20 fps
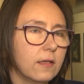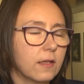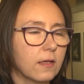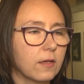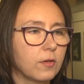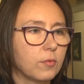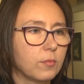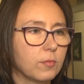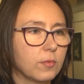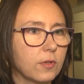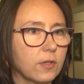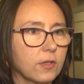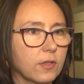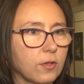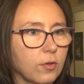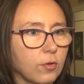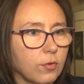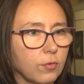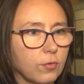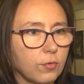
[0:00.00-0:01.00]
Ideą
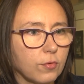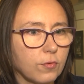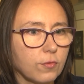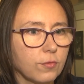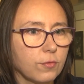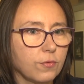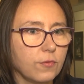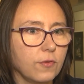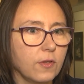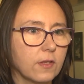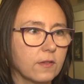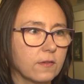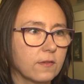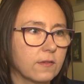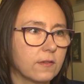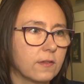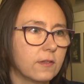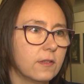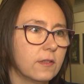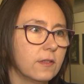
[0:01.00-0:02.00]
tych konkursów
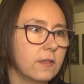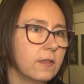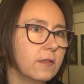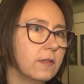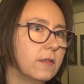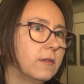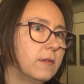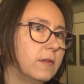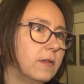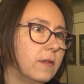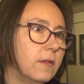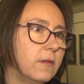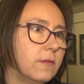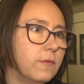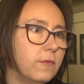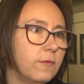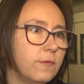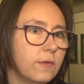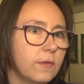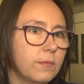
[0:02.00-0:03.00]
jest y,
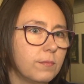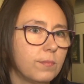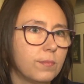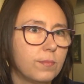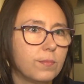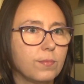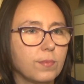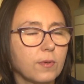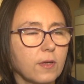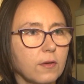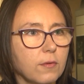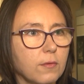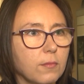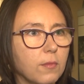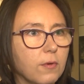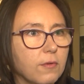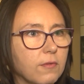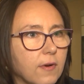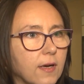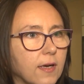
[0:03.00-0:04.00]

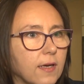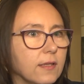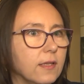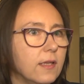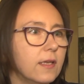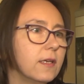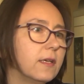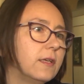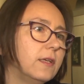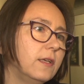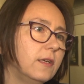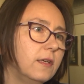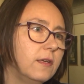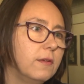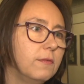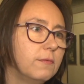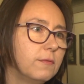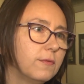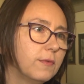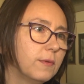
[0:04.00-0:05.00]
wypromowanie
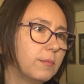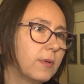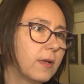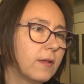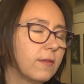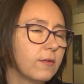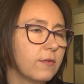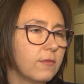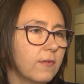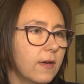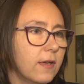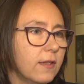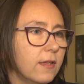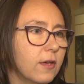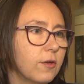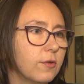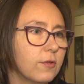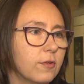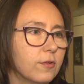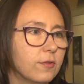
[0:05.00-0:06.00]
i
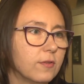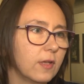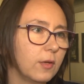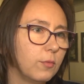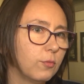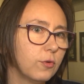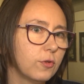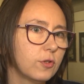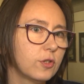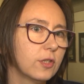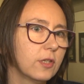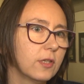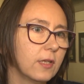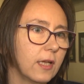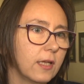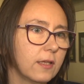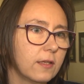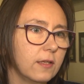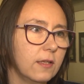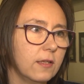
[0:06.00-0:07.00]
wypracowanie od, od najmłodszych
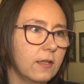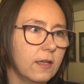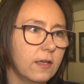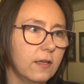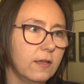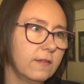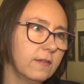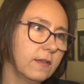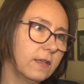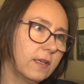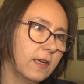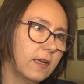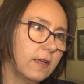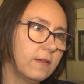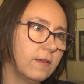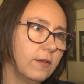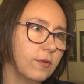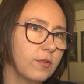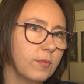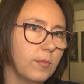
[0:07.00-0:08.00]
lat idei
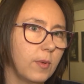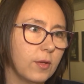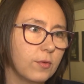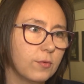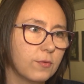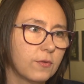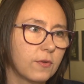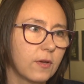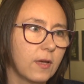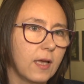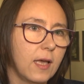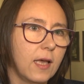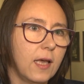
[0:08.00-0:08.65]
segregacji odpadów.